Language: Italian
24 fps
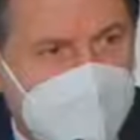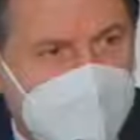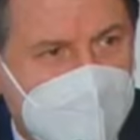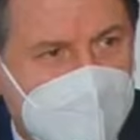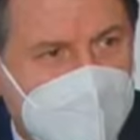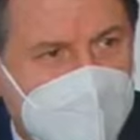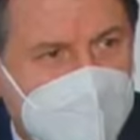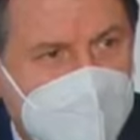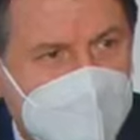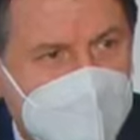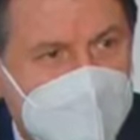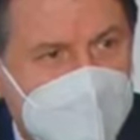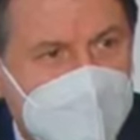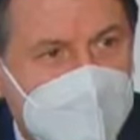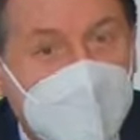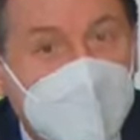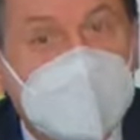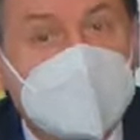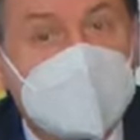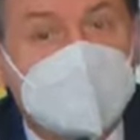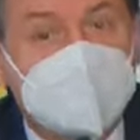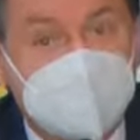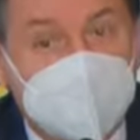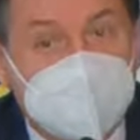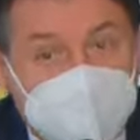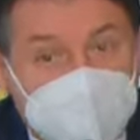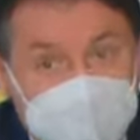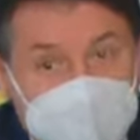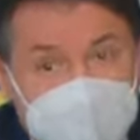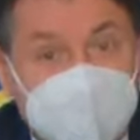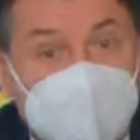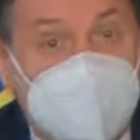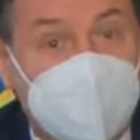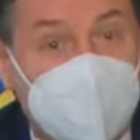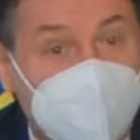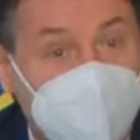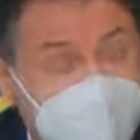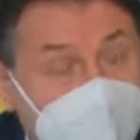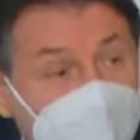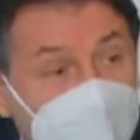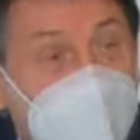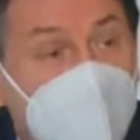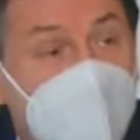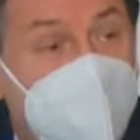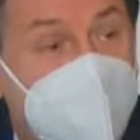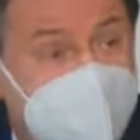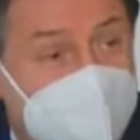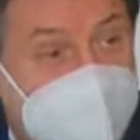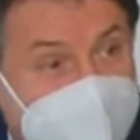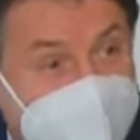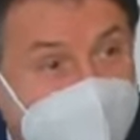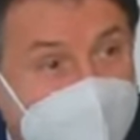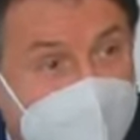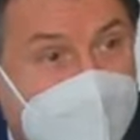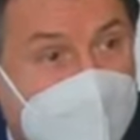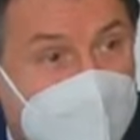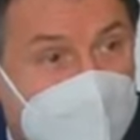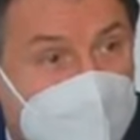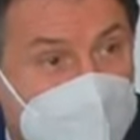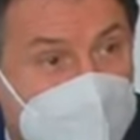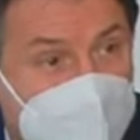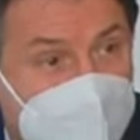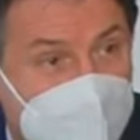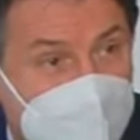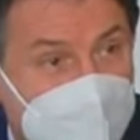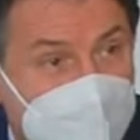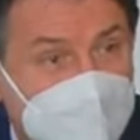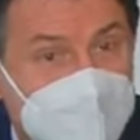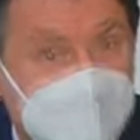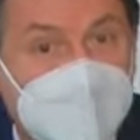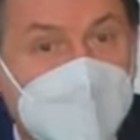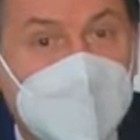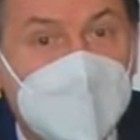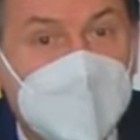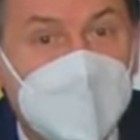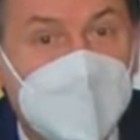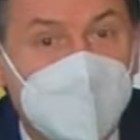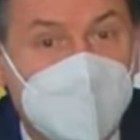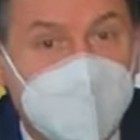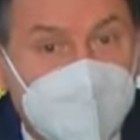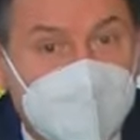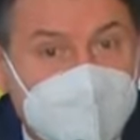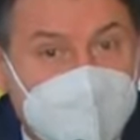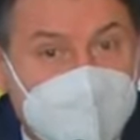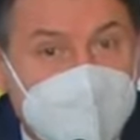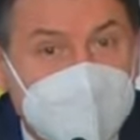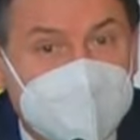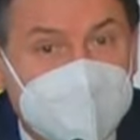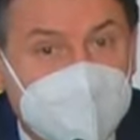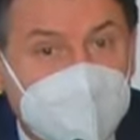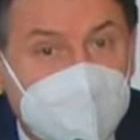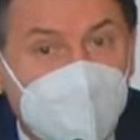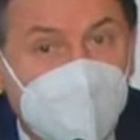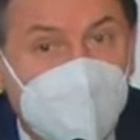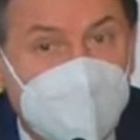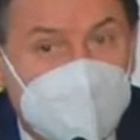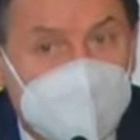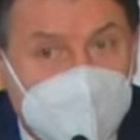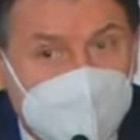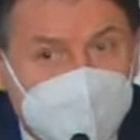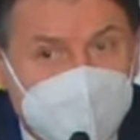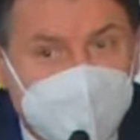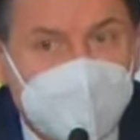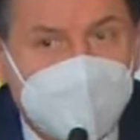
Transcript: bene. Anzi, ho detto, dobbiamo affrettarci, perché se non ci